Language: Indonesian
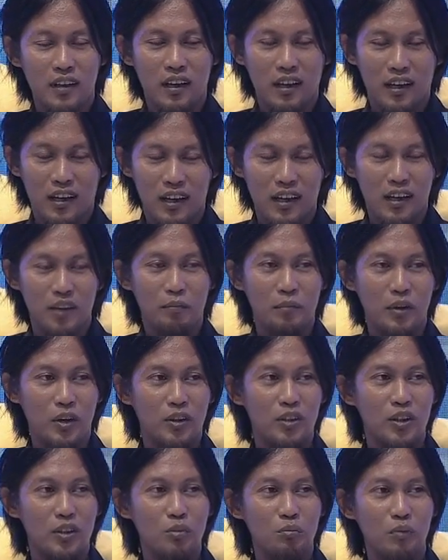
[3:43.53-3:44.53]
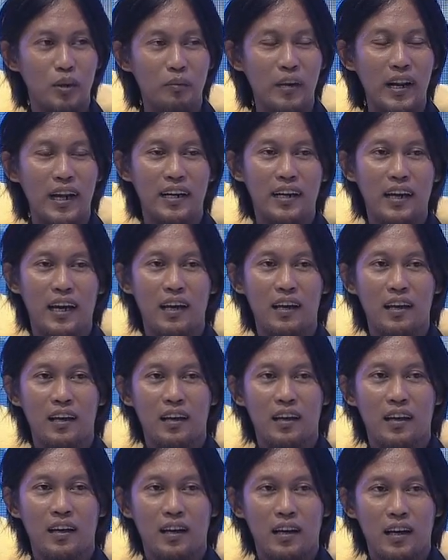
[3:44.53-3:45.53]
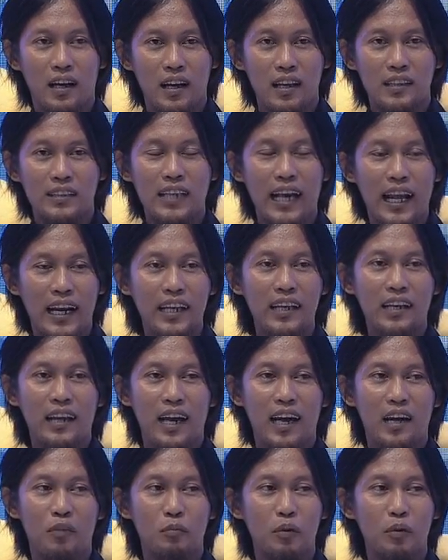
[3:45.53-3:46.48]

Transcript: uh, penonton semua berada, uh, eh, salinglah